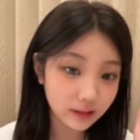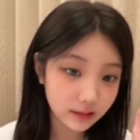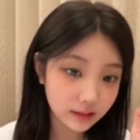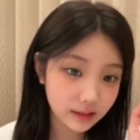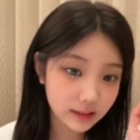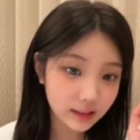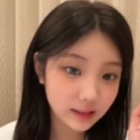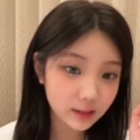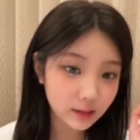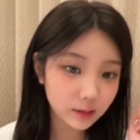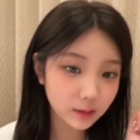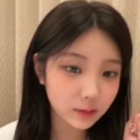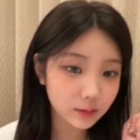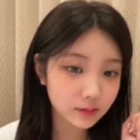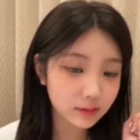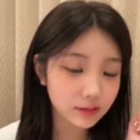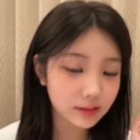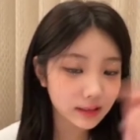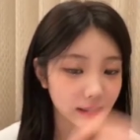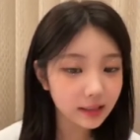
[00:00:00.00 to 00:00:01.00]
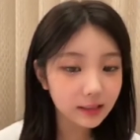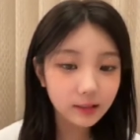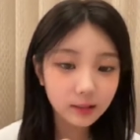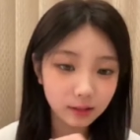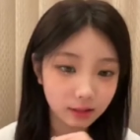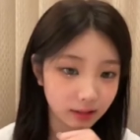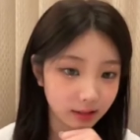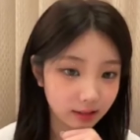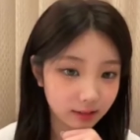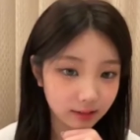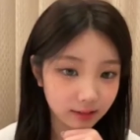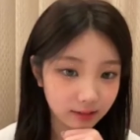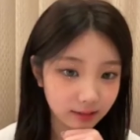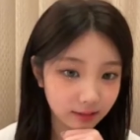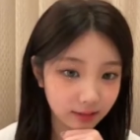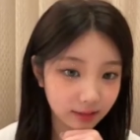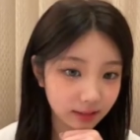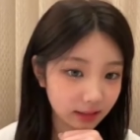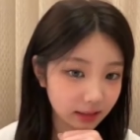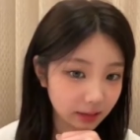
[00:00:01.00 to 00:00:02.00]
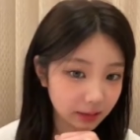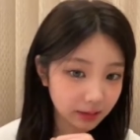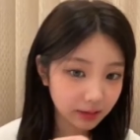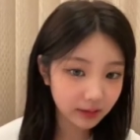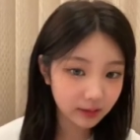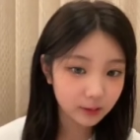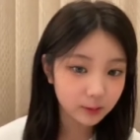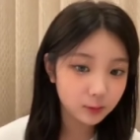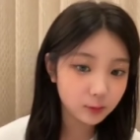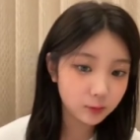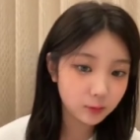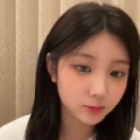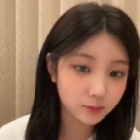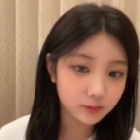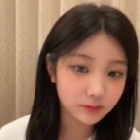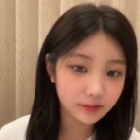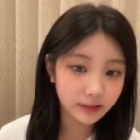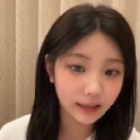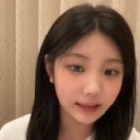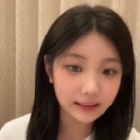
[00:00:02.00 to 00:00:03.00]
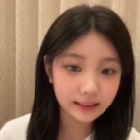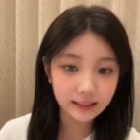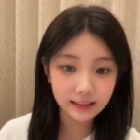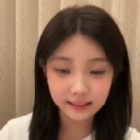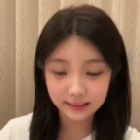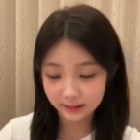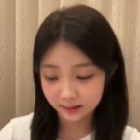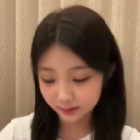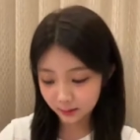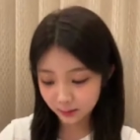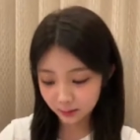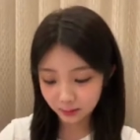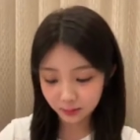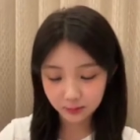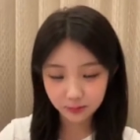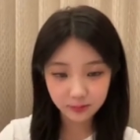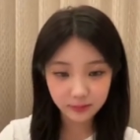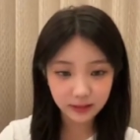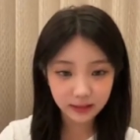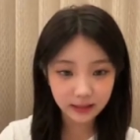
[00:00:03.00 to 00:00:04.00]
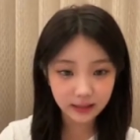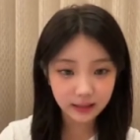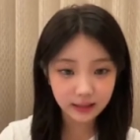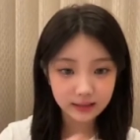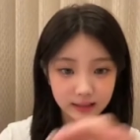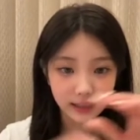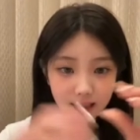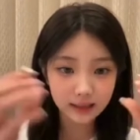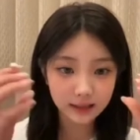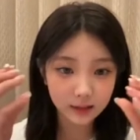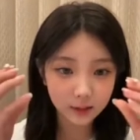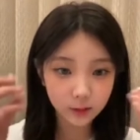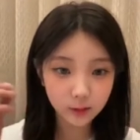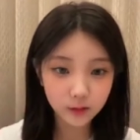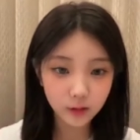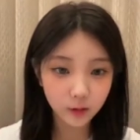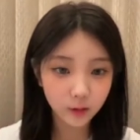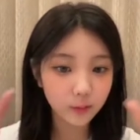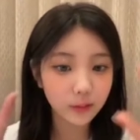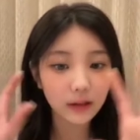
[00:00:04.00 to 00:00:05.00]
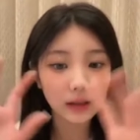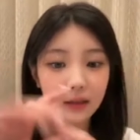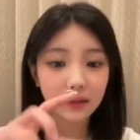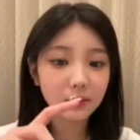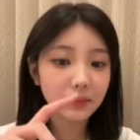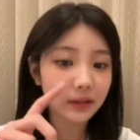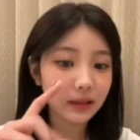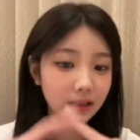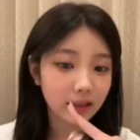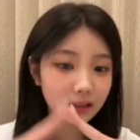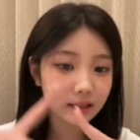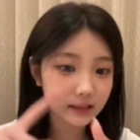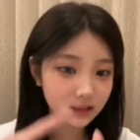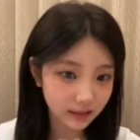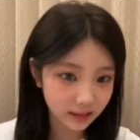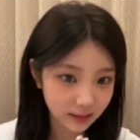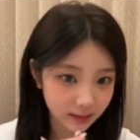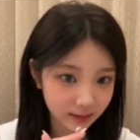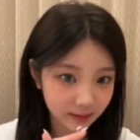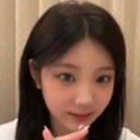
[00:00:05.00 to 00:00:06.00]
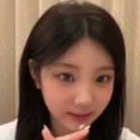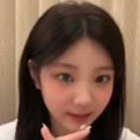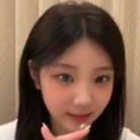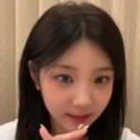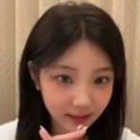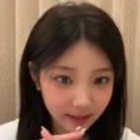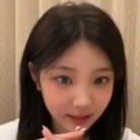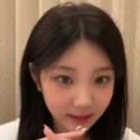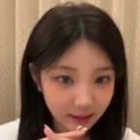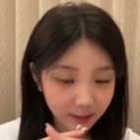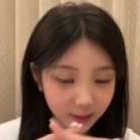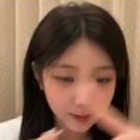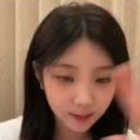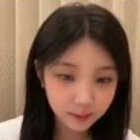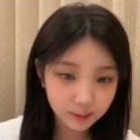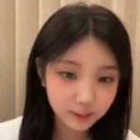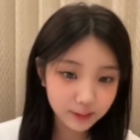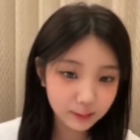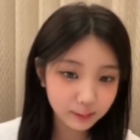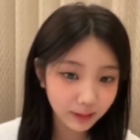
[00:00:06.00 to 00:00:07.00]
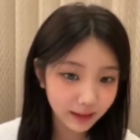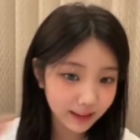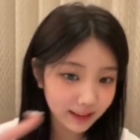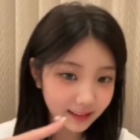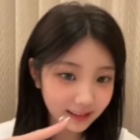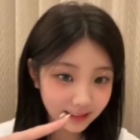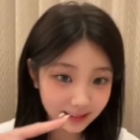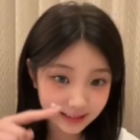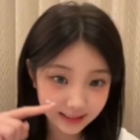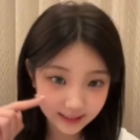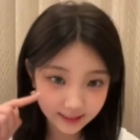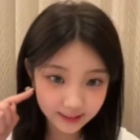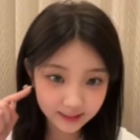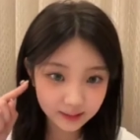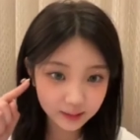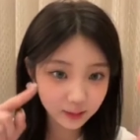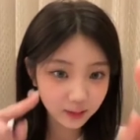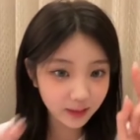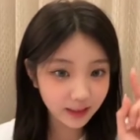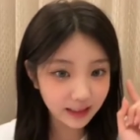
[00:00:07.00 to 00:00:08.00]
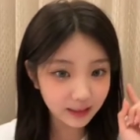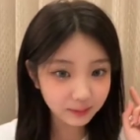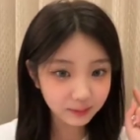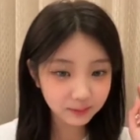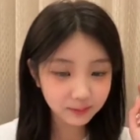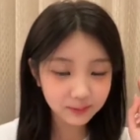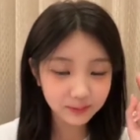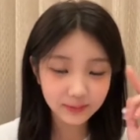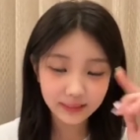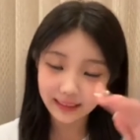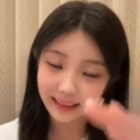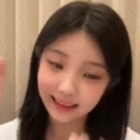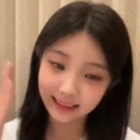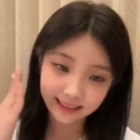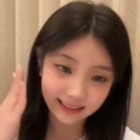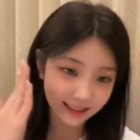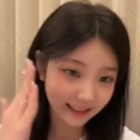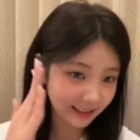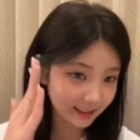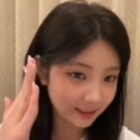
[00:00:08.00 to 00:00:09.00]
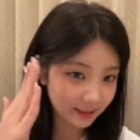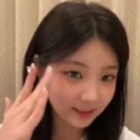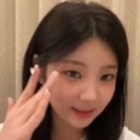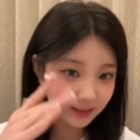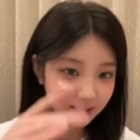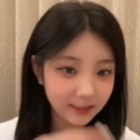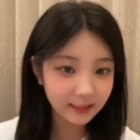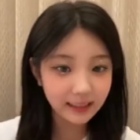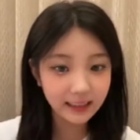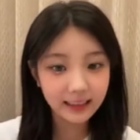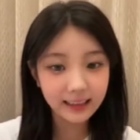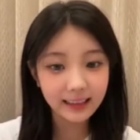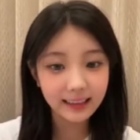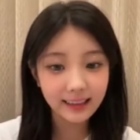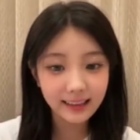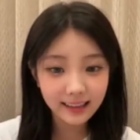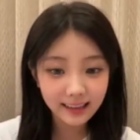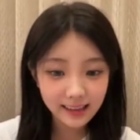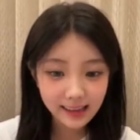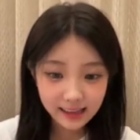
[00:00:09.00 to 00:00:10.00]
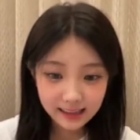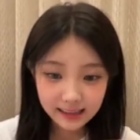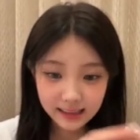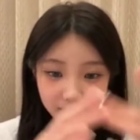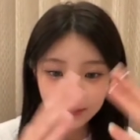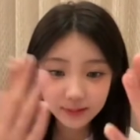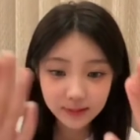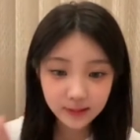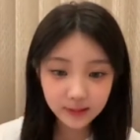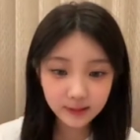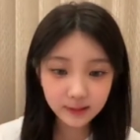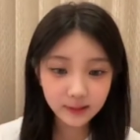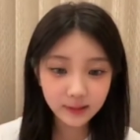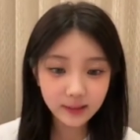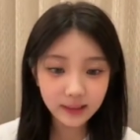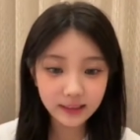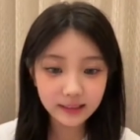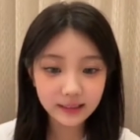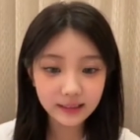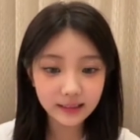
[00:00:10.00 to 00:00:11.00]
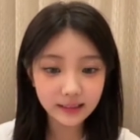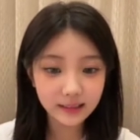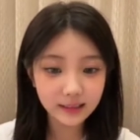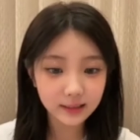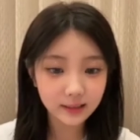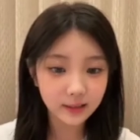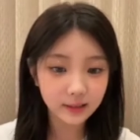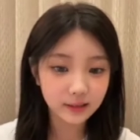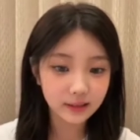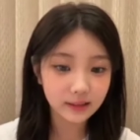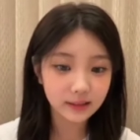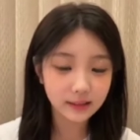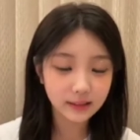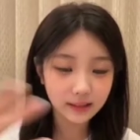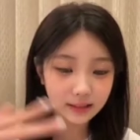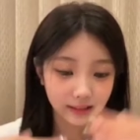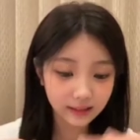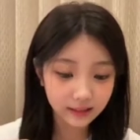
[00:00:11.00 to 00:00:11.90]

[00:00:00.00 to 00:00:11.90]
전체적으로 쌀떡이에요. 좀 단단해요. 좀 약간 잘 늘어나고 말랑말랑하지 않아요. 여러분이 바라는 그런 촉감? 아니에요. 그런 약간 찹쌀떡 같은 그런